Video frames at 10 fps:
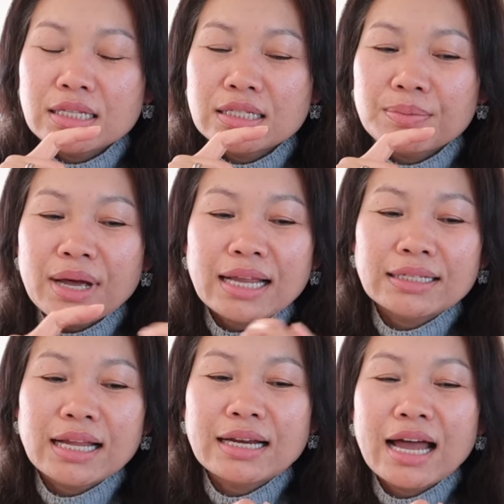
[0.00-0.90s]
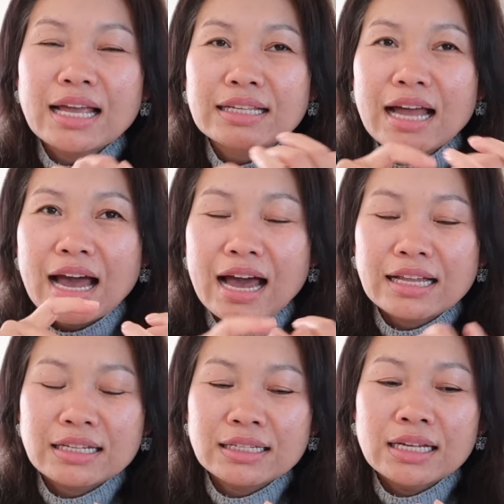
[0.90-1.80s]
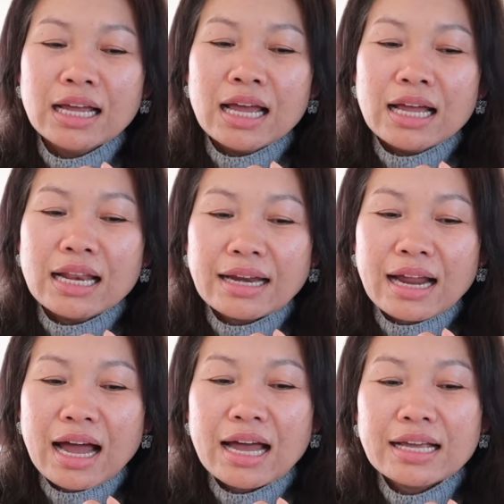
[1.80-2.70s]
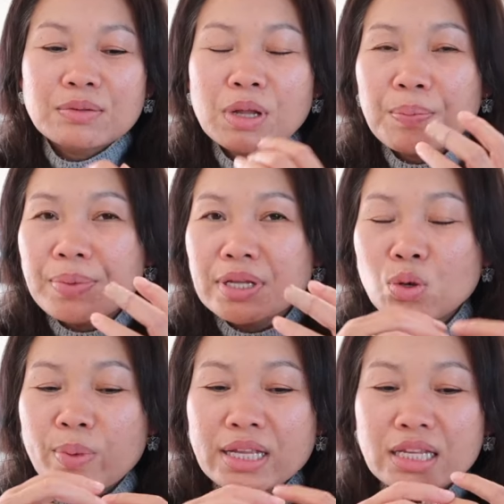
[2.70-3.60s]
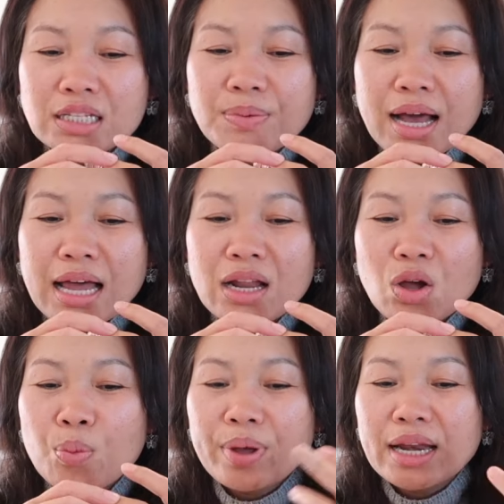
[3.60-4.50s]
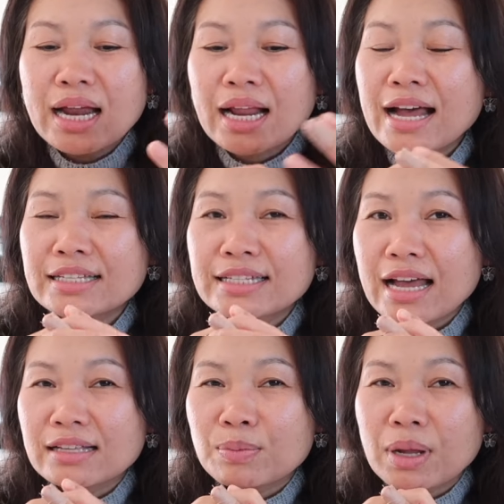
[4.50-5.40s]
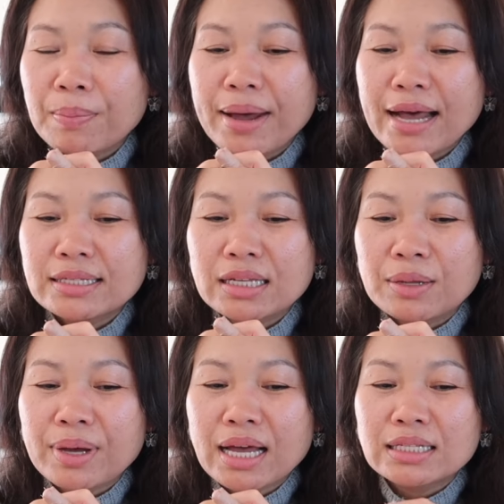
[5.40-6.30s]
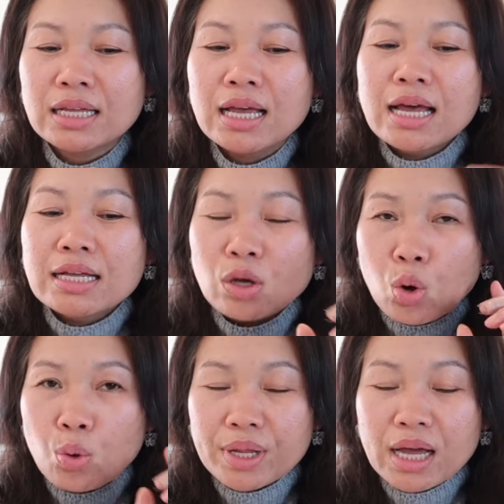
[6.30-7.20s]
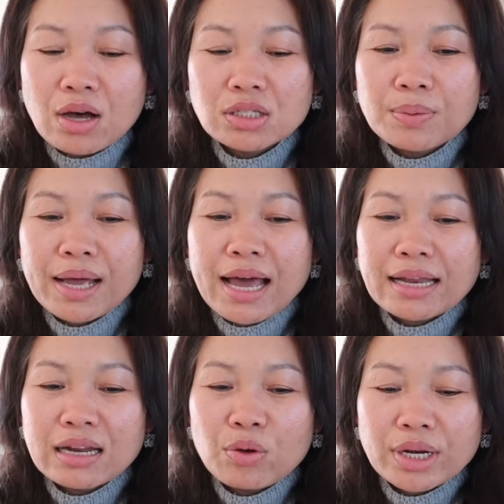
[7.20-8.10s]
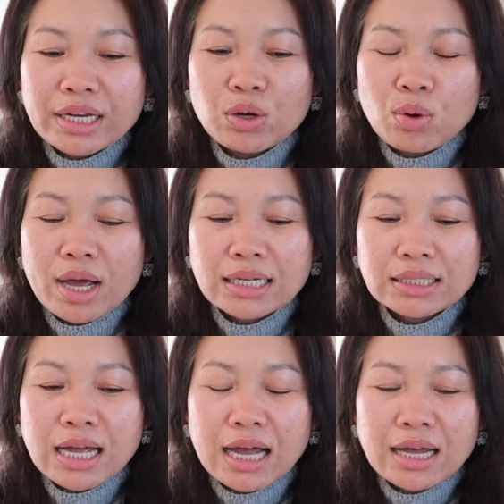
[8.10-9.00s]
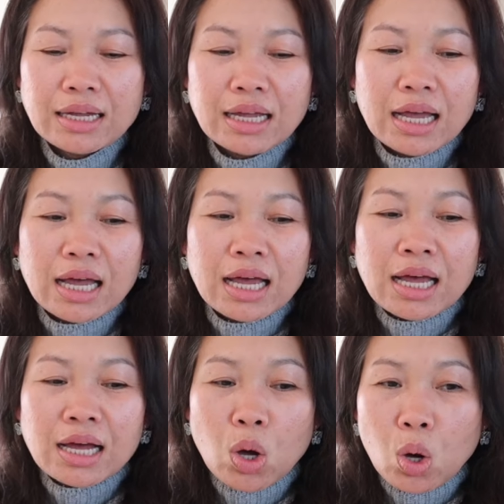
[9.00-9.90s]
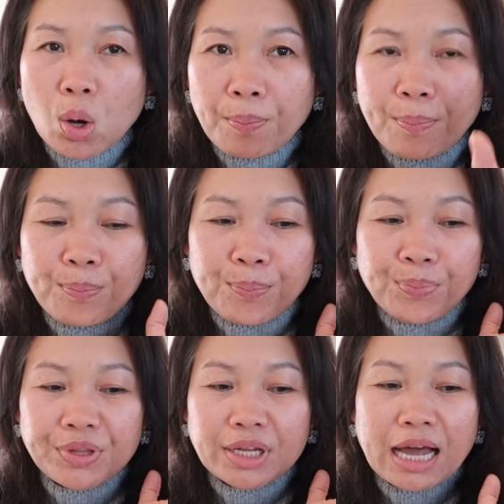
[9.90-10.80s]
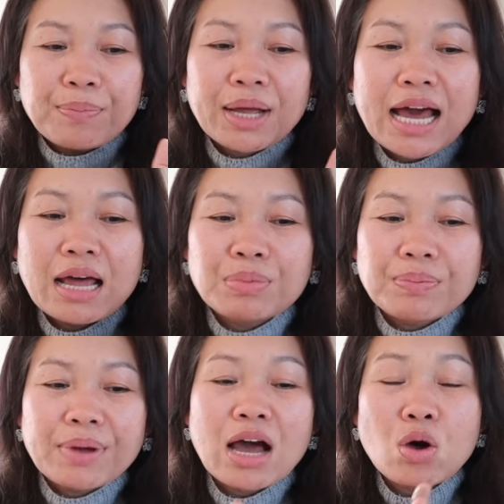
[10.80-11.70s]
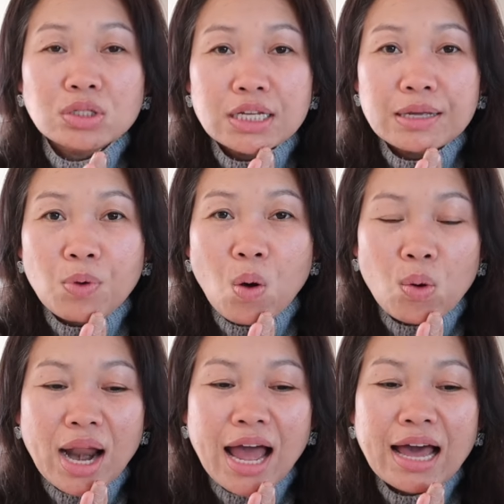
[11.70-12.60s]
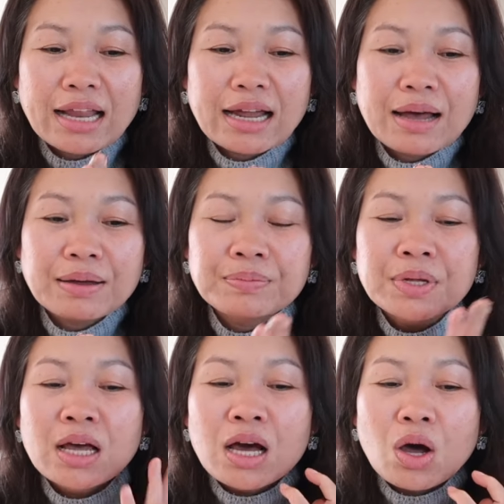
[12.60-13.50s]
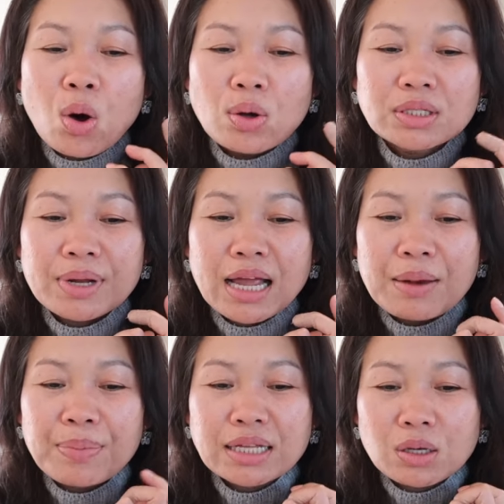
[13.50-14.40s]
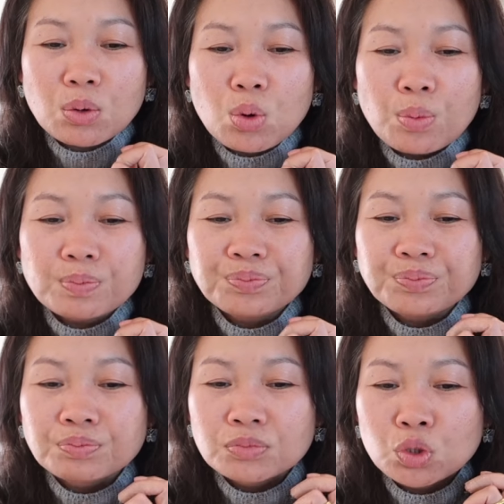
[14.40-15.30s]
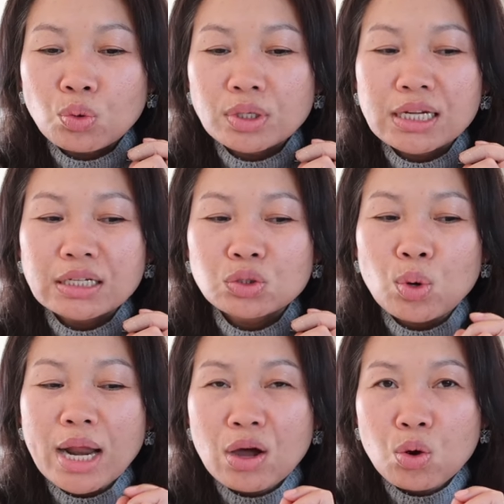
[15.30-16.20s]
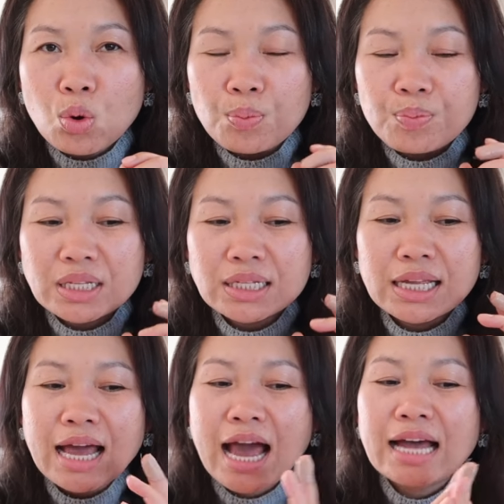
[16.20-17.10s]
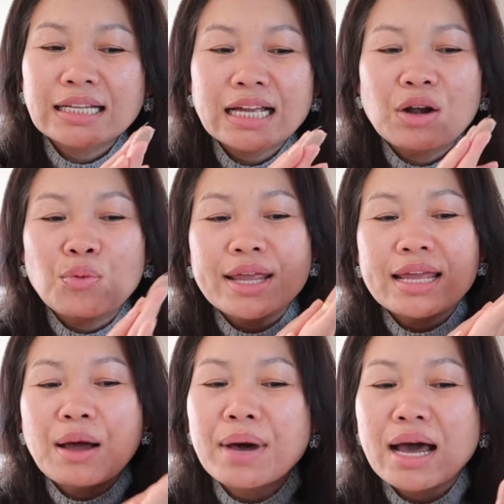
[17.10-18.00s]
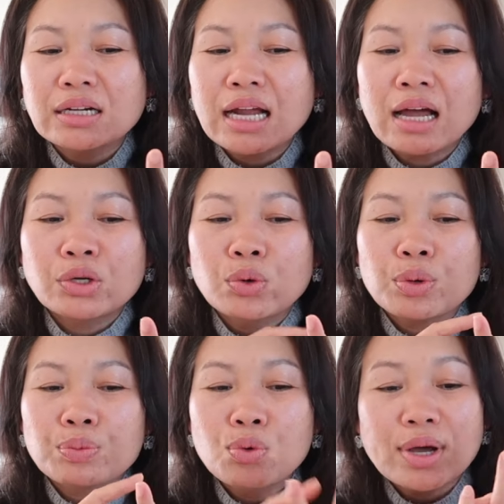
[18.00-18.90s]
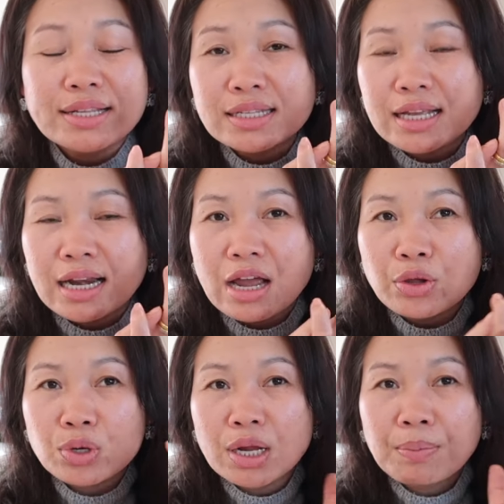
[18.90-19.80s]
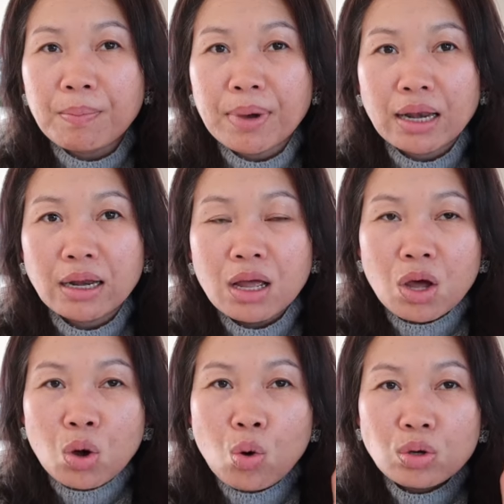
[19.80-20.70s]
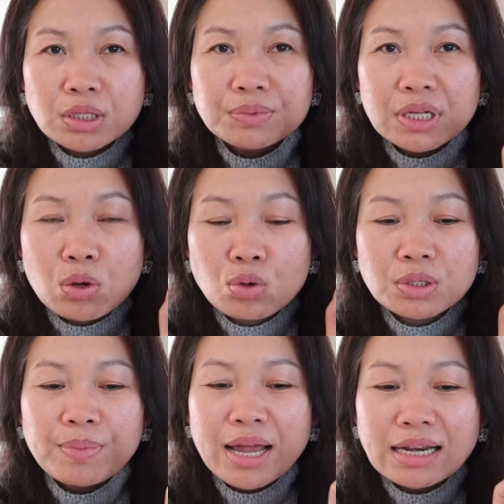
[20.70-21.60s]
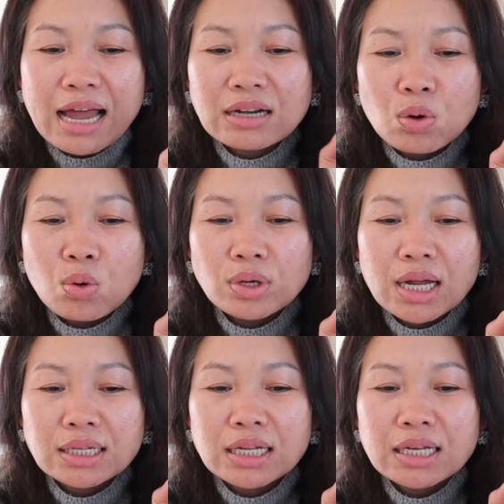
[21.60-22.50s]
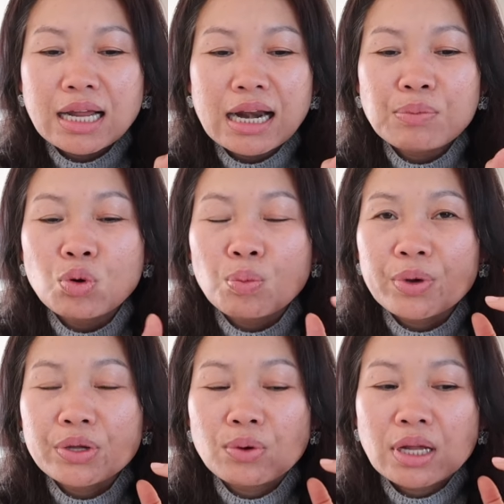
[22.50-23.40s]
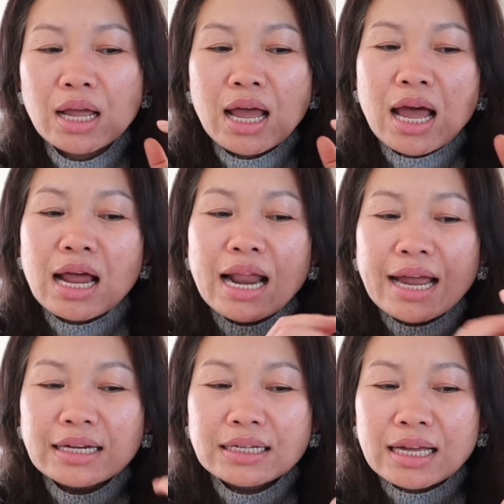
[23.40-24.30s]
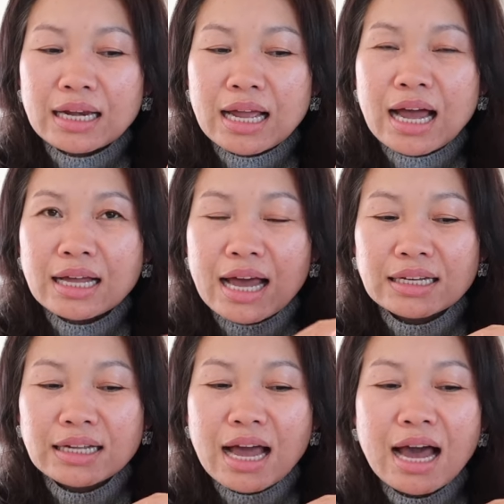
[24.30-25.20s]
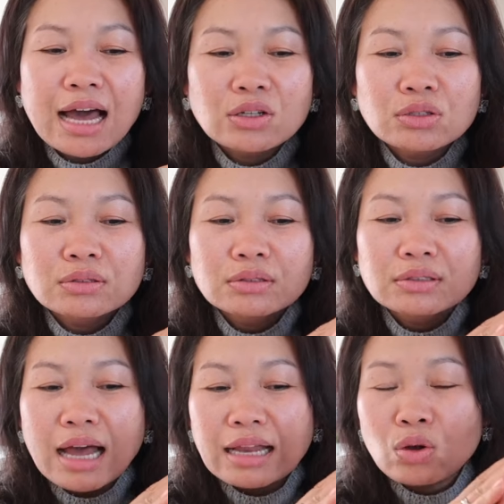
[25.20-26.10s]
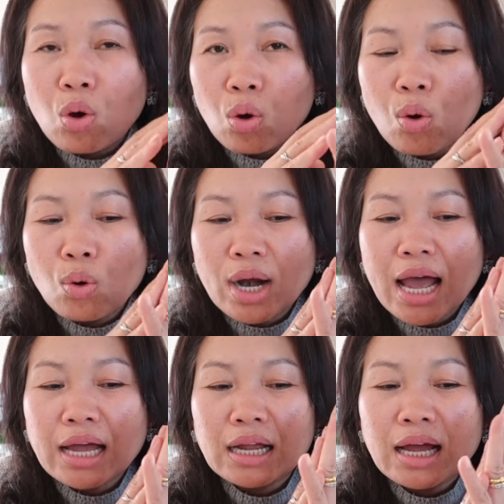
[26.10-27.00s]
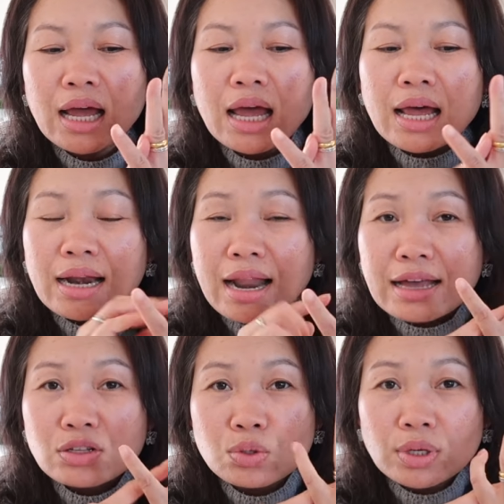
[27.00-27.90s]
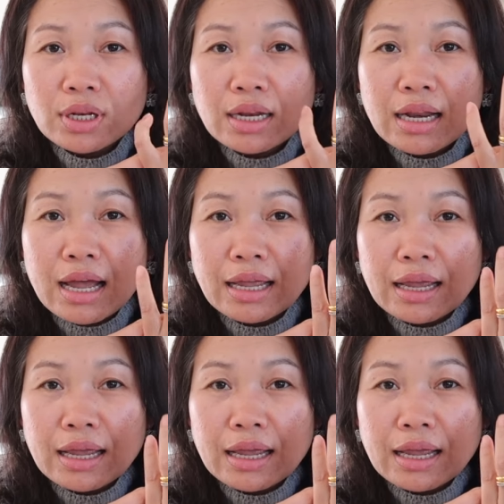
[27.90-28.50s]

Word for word: จำกัดรายได้ฐาน รายได้สำหรับปี 2025 แล้วก็เพดานค่าจ้างสำหรับภาษี ประกันสังคมเนี่ยเขาจะประกาศในวันเดียวกันนะคะก็การประกาศปรับค่าของชีพโคลานะคะของสำนักงงานประกังคมทุกเดือนตุลาคมเป็นที่คาดการไว้อย่างมากนะคะ โดยผู้เกษียณอายุเนี่ยประมาณ 67-68 ล้านคนนะที่ได้รับผลประโยชน์รายเดือนนะคะ การคาดการของโคลาเนี่ยล่าสุดใน